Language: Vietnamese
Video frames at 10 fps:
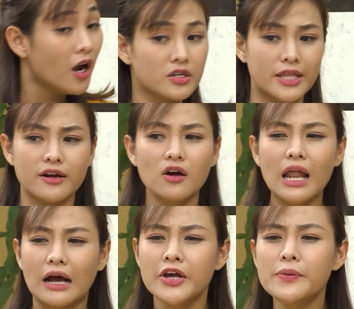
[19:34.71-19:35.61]
Người ta nói
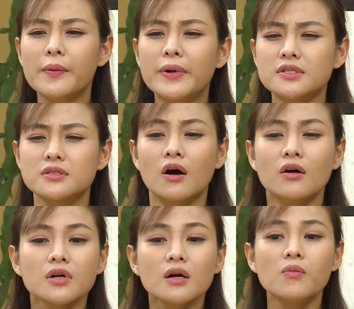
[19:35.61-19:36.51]
là khi mà mình
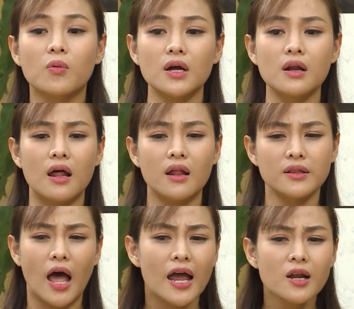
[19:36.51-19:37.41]
thưởng thức một cái
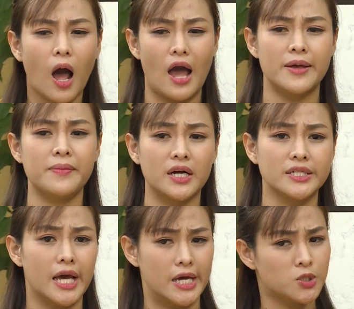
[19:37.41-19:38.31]
thể loại mà
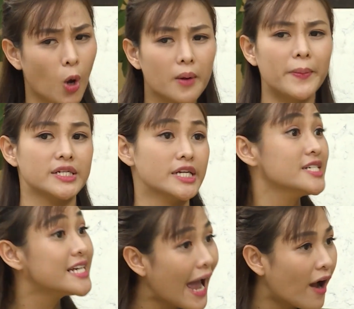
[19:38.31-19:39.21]
nghệ thuật mà đỉnh
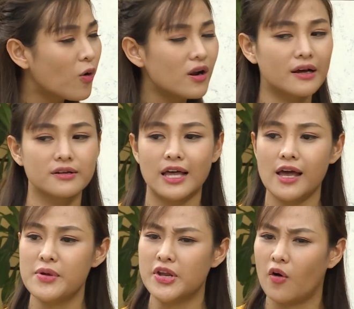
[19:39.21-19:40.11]
cao á là người ta hay
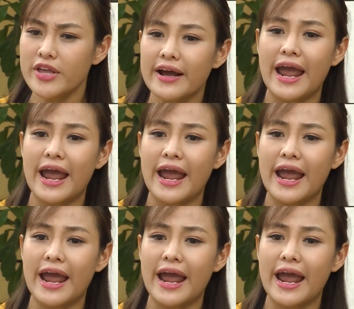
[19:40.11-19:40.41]
bị nổi da